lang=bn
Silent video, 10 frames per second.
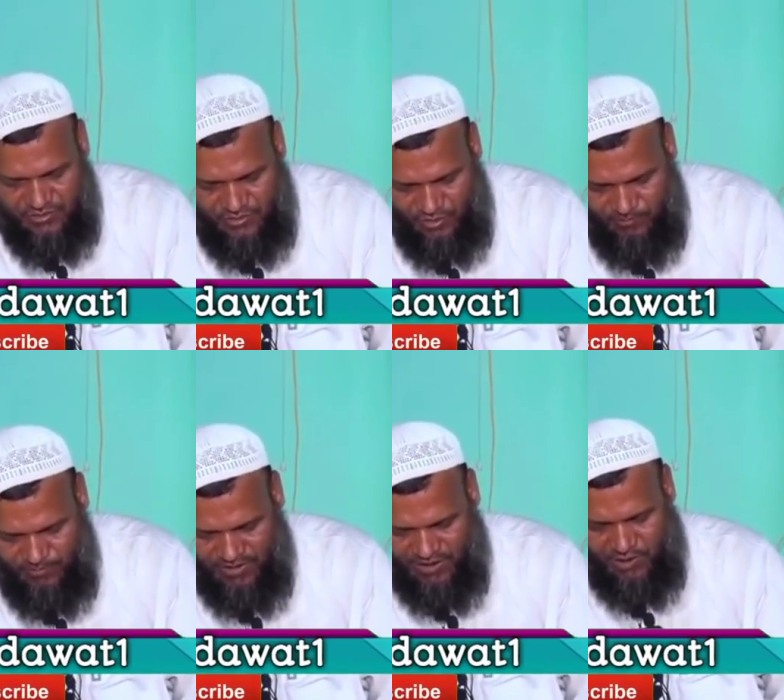জন্য
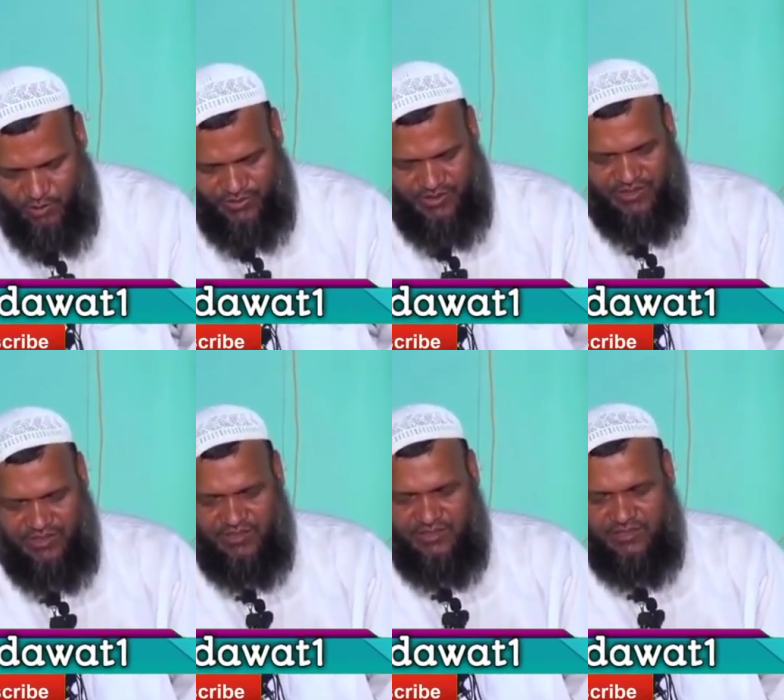লম্বা না করে
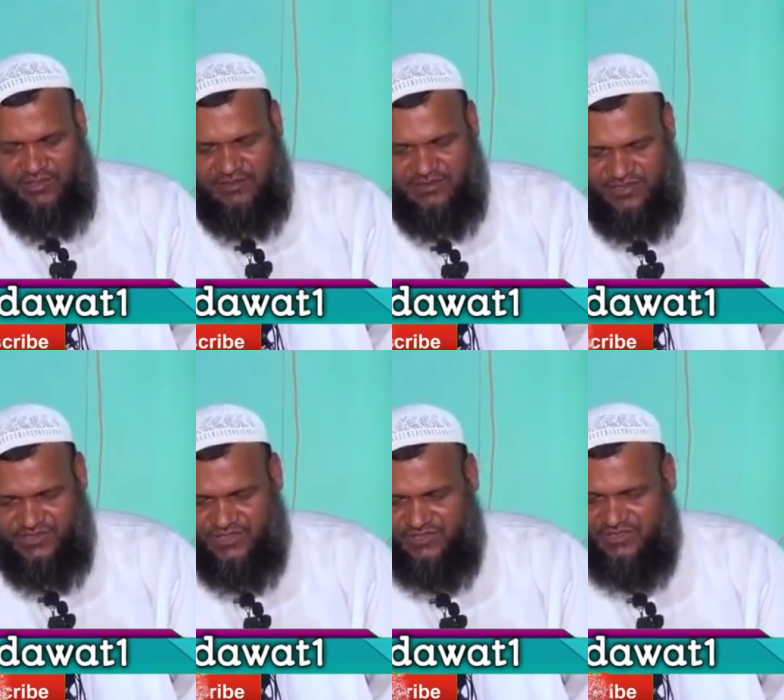
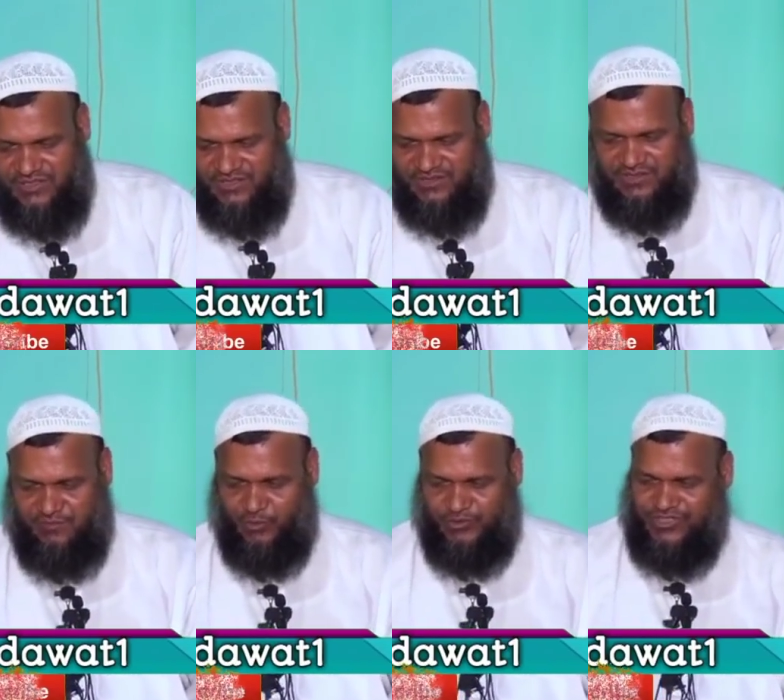শেষের দিকে এসে
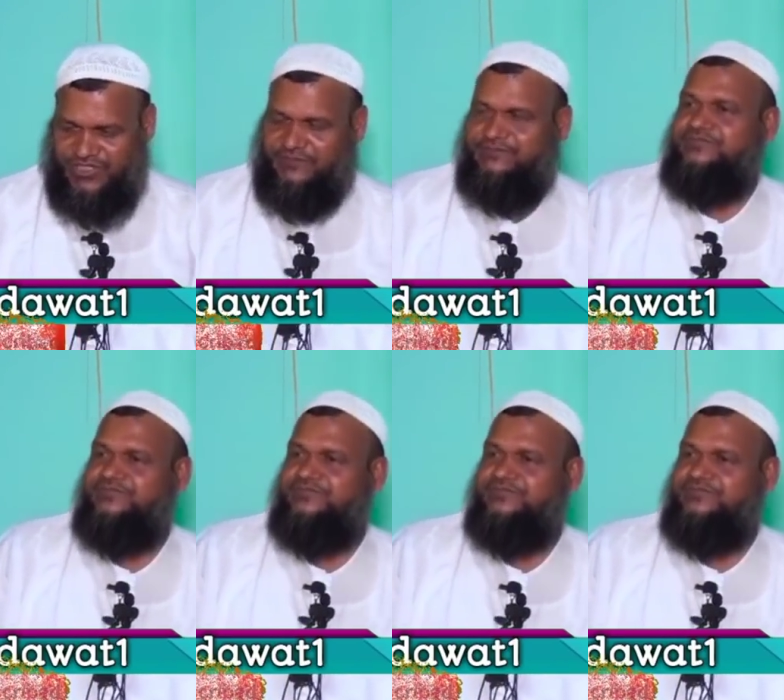বলছি